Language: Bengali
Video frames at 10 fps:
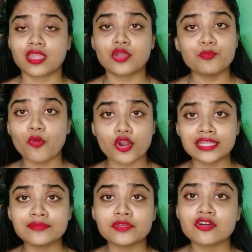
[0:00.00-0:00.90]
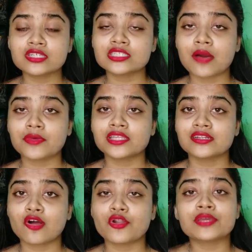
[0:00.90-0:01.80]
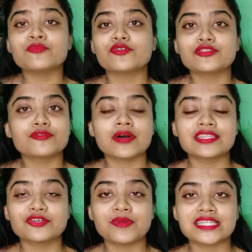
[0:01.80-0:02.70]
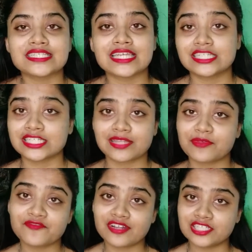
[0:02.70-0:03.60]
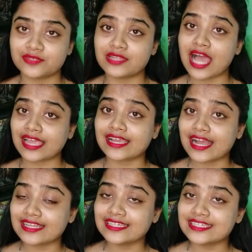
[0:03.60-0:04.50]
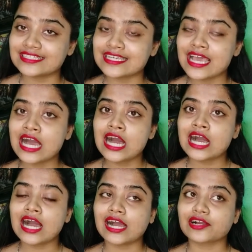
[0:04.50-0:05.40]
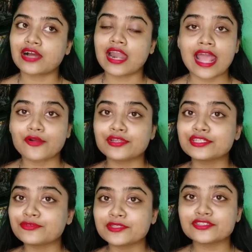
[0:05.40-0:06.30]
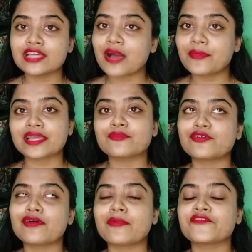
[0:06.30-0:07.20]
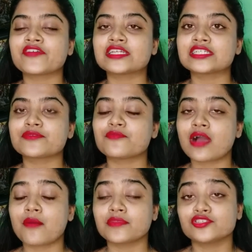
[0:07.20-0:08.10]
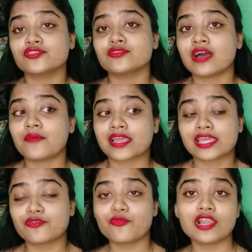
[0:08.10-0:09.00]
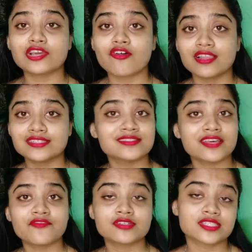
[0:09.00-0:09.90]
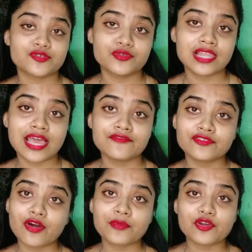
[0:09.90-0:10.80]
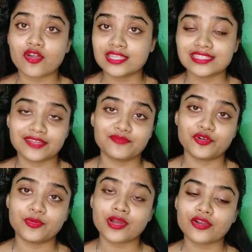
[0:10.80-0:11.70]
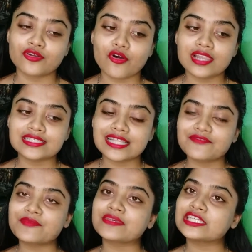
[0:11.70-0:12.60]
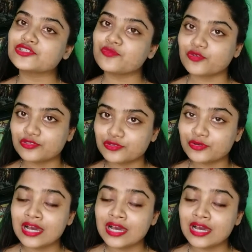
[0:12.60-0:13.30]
ইম্পর্টেন্ট বিকজ আমাদের অনেক বন্ধুবান্ধব আছে যাদের সাথে আমরা ফ্রেন্ডশিপ ডে আগে কাটিয়েছি আর অ্যাকর্ডিং টু মি যদি আমাকে বলো আমার ফ্রেন্ডশিপ আমি যদি আমাকে কেউ বলে কলেজ লাইফ স্কুল লাইফ তো আমি কলেজ লাইফ বলবো কারণ কলেজ লাইফে আমি কিছু বন্ধু বন্ধু